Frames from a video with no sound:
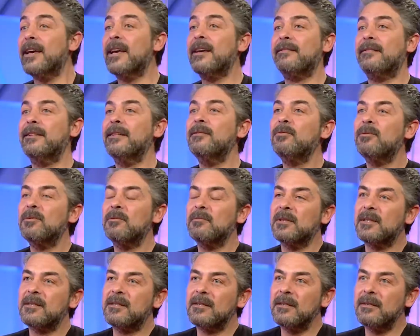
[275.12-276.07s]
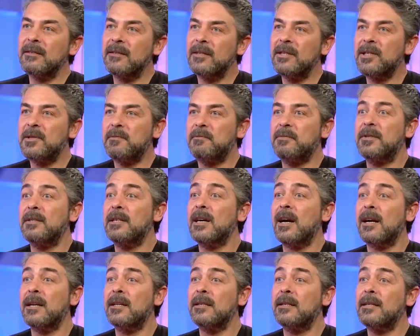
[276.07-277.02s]
Evde durum nasıl? Hiç bir,
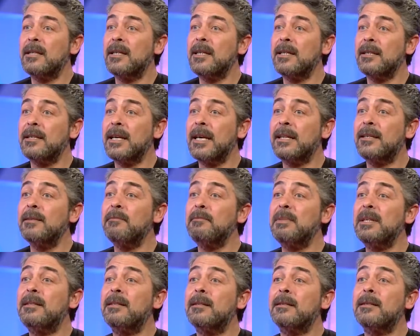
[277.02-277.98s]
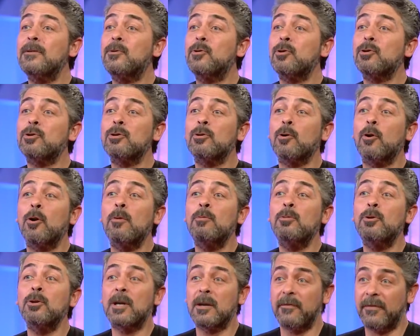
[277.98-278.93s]
yani yedin bitirdin çocuğun
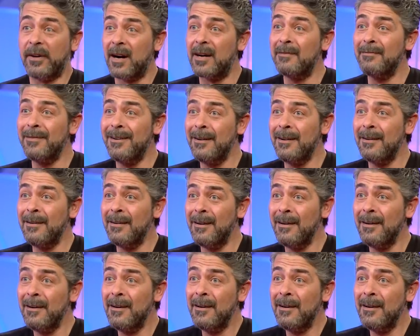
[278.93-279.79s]
ömrük var mı hala?